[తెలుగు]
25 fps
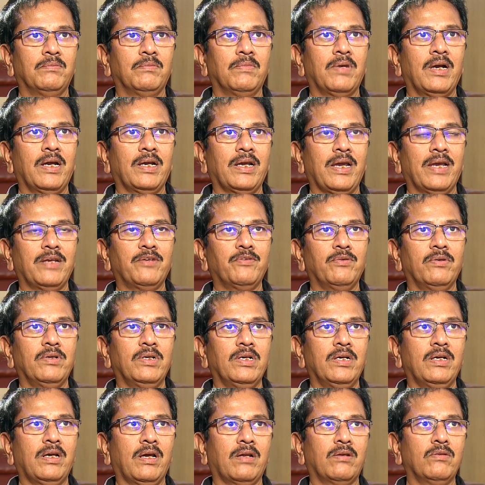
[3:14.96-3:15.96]
మాకు
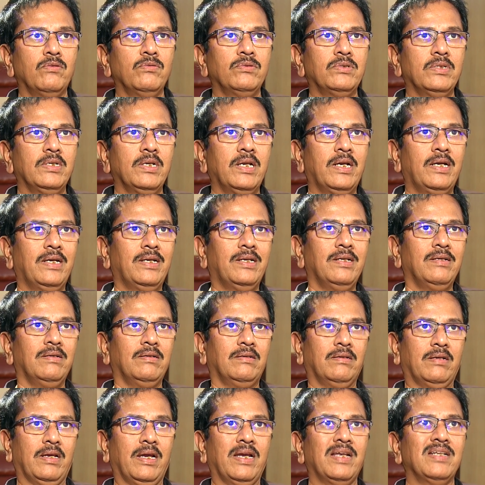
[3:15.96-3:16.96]
యాక్చువల్గా కర్నూలు జిల్లా అంటే
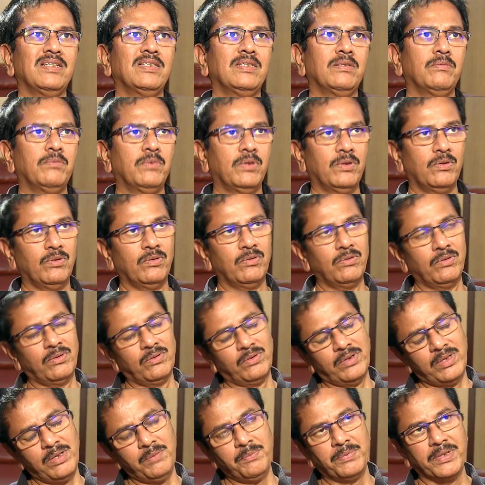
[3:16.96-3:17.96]

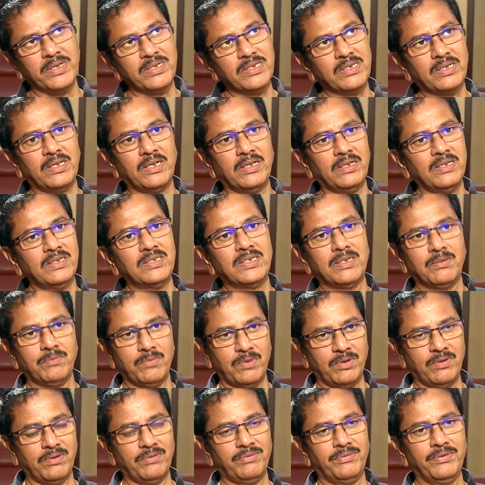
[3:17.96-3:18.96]
రాయలసీమలోనే బేసికల్గా
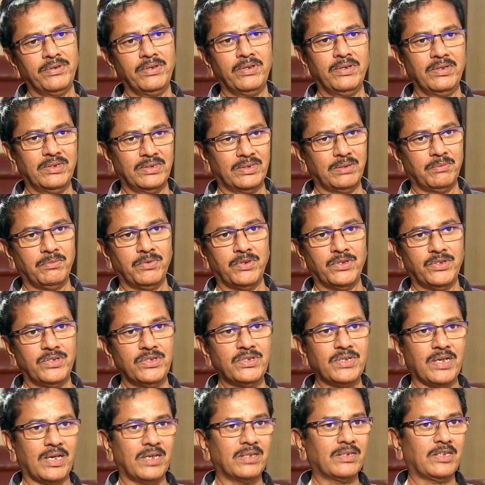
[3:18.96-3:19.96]
సినిమా ఫీల్డ్కి సంబంధించి
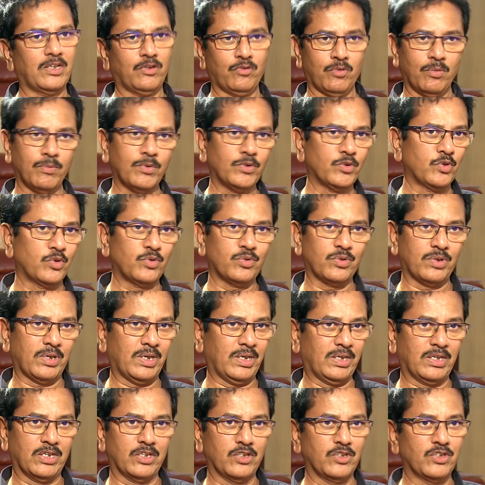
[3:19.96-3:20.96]
చాలా తక్కువ మంది
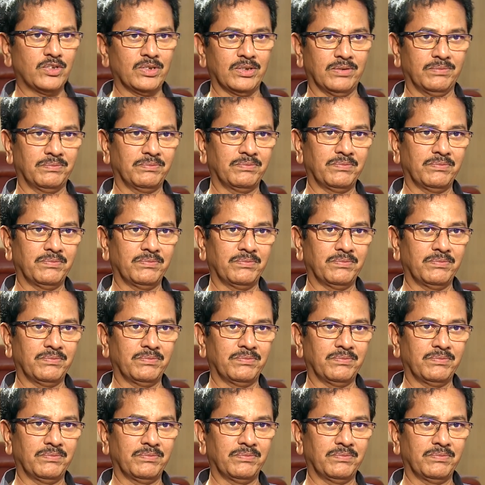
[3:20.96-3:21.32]
వస్తుంటారు అక్కడ నుంచి